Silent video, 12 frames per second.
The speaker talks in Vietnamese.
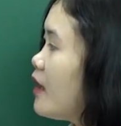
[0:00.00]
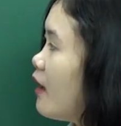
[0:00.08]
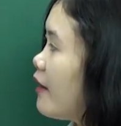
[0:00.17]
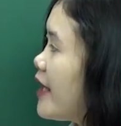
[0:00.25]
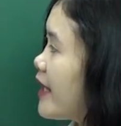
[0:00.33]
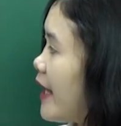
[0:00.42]

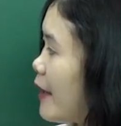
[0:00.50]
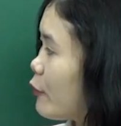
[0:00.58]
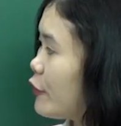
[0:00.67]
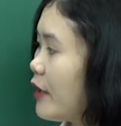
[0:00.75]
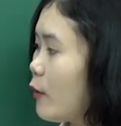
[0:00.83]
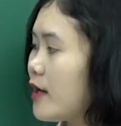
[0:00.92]
Ở đây các em
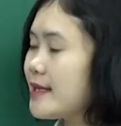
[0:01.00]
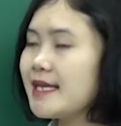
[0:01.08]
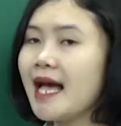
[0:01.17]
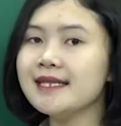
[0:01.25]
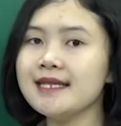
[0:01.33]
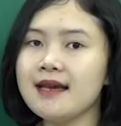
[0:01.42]
có thể quan
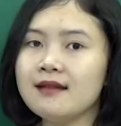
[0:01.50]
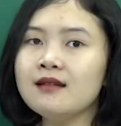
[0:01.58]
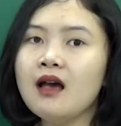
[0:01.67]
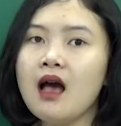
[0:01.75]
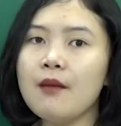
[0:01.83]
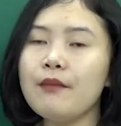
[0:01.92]
sát trên
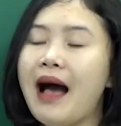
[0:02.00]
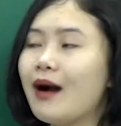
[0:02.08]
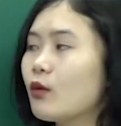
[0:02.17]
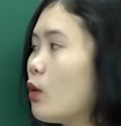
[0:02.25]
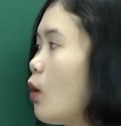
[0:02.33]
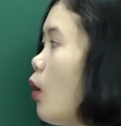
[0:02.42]
bảng
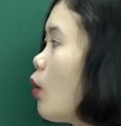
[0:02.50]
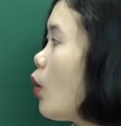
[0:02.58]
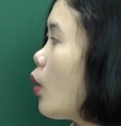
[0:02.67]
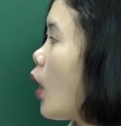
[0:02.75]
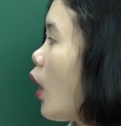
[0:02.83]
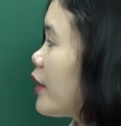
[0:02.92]
của cô,
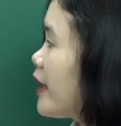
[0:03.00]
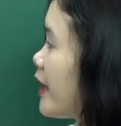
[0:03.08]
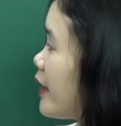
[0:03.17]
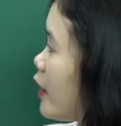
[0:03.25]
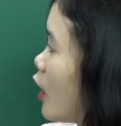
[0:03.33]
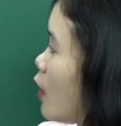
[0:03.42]
cô có này,
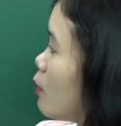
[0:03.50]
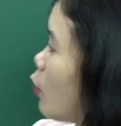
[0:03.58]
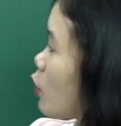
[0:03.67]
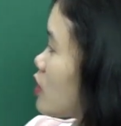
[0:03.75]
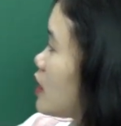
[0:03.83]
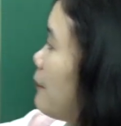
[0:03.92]

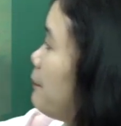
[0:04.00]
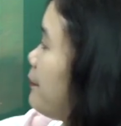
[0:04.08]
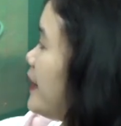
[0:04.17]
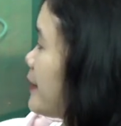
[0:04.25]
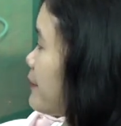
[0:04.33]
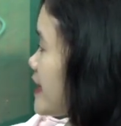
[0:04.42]
một tấm
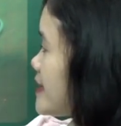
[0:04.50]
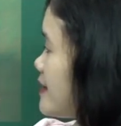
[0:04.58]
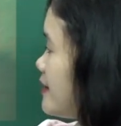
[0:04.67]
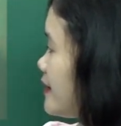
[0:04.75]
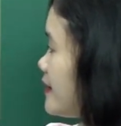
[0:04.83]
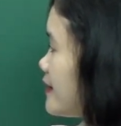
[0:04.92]
pin mặt
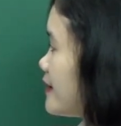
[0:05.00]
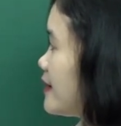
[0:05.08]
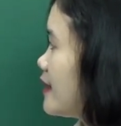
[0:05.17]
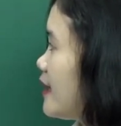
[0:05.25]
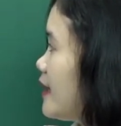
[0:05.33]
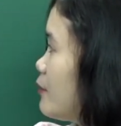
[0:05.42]
trời,
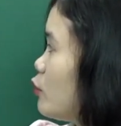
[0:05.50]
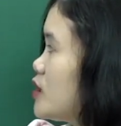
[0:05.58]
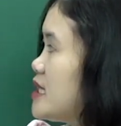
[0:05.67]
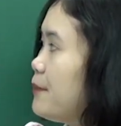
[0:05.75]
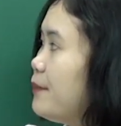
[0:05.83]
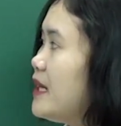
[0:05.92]
một
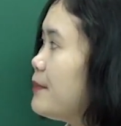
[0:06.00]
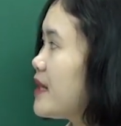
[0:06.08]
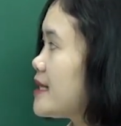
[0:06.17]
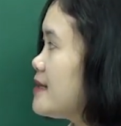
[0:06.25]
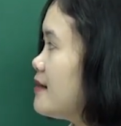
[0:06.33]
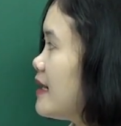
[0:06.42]
chiếc pin
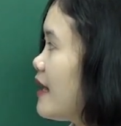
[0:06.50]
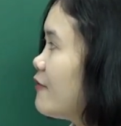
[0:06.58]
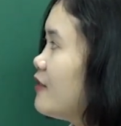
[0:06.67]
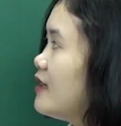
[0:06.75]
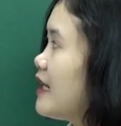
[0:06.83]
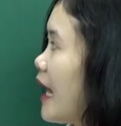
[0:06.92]
mặt trời đang
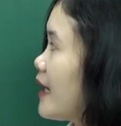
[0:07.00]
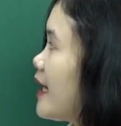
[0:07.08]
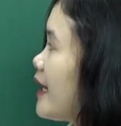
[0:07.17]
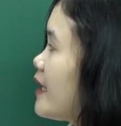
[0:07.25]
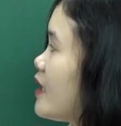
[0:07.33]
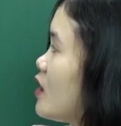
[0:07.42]
phơi nắng này,
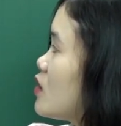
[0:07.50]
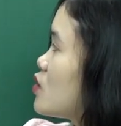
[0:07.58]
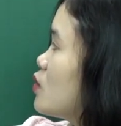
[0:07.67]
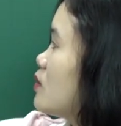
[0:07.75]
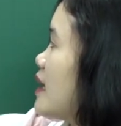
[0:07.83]
dùng